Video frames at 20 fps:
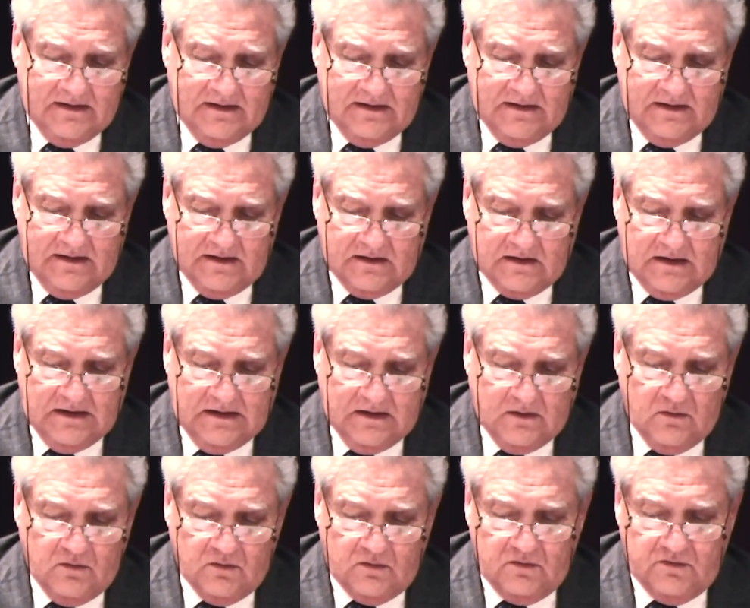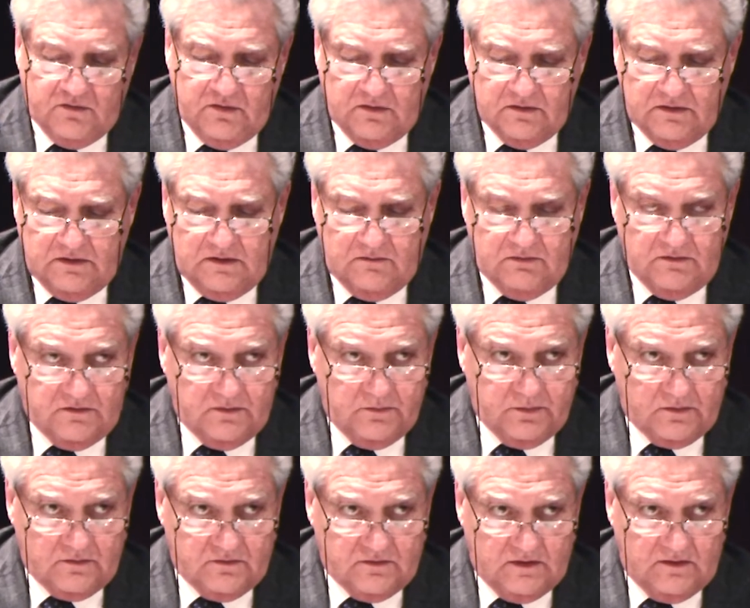a, alla conclusione di questo
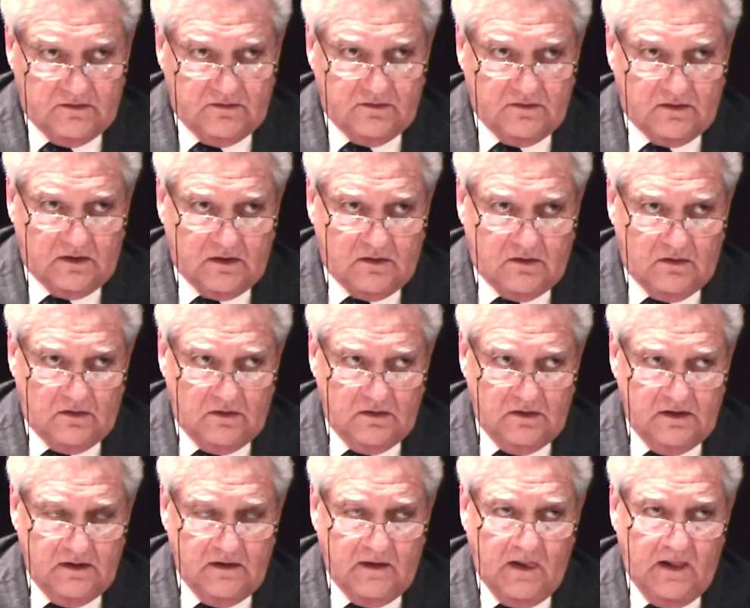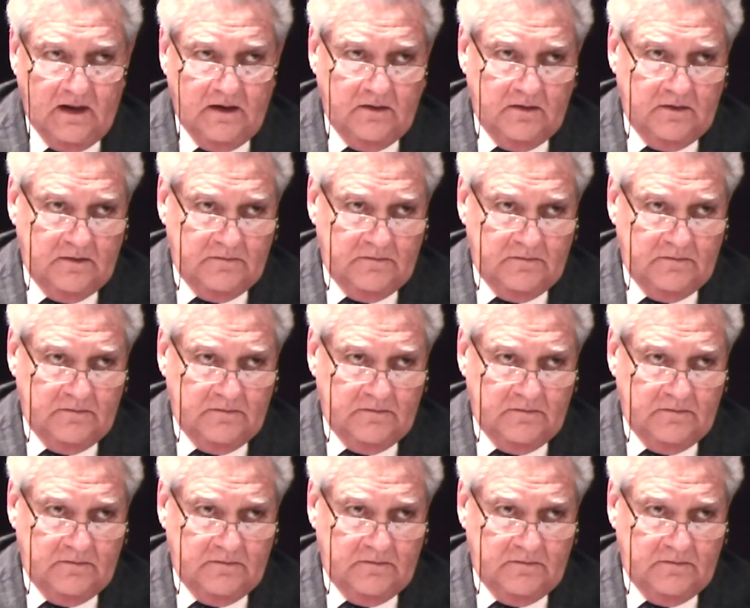processo, raccoglie